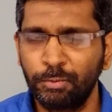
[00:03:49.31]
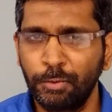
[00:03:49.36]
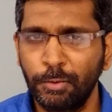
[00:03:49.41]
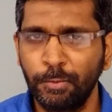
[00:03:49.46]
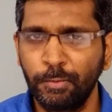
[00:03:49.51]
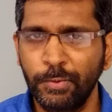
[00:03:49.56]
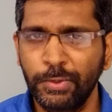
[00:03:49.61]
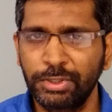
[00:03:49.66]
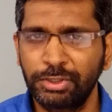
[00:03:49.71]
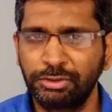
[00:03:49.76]

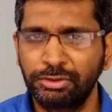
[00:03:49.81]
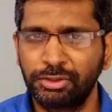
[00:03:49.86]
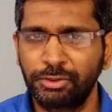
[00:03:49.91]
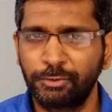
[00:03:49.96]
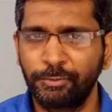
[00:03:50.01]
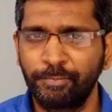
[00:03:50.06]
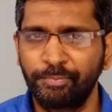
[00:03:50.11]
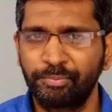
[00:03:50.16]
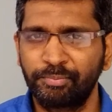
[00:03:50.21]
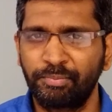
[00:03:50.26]

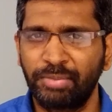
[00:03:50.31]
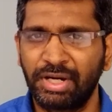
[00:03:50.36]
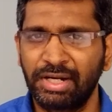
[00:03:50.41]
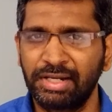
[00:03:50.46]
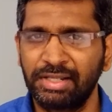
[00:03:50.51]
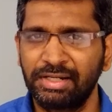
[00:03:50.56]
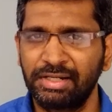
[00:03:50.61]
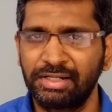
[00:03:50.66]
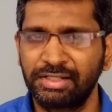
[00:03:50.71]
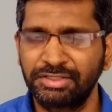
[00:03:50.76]
ஒவ்வொருத்தரும்
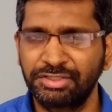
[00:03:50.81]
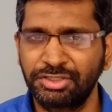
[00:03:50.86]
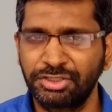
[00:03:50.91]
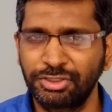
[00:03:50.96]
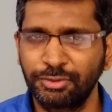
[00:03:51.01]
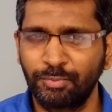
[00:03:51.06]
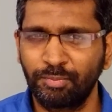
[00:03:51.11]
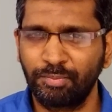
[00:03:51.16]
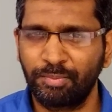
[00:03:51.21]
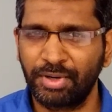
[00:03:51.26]
பல
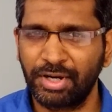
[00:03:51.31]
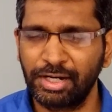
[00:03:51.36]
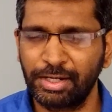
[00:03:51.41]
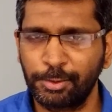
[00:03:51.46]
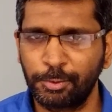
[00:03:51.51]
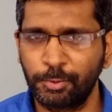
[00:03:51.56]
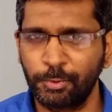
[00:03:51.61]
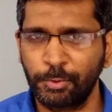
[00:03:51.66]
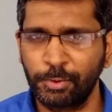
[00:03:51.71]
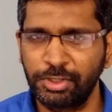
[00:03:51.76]
லட்சம் பல
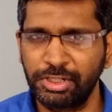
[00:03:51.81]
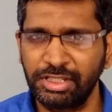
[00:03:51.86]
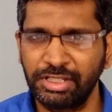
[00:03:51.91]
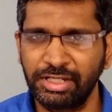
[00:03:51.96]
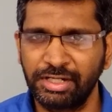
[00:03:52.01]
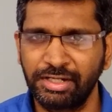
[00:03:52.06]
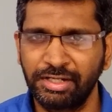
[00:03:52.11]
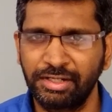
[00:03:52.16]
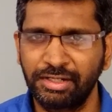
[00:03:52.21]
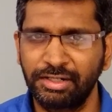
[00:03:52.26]
கோடி
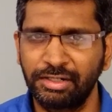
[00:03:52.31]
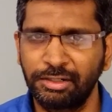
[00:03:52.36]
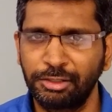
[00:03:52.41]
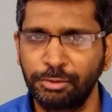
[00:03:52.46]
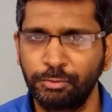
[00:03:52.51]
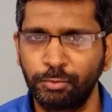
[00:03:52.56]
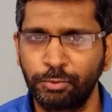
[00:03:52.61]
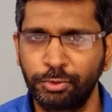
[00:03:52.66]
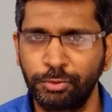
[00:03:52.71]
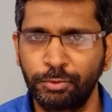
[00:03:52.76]

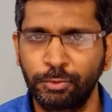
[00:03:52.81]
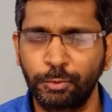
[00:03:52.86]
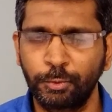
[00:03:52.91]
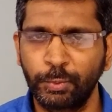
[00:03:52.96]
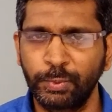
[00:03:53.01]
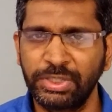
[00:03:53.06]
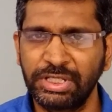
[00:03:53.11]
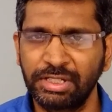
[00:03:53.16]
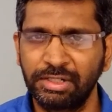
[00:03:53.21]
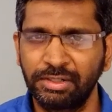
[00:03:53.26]
எண்ணங்களின் ஒரு
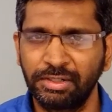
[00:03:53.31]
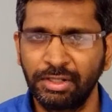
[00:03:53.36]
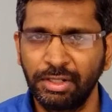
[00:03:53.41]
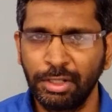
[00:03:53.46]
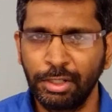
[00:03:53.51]
குவியல்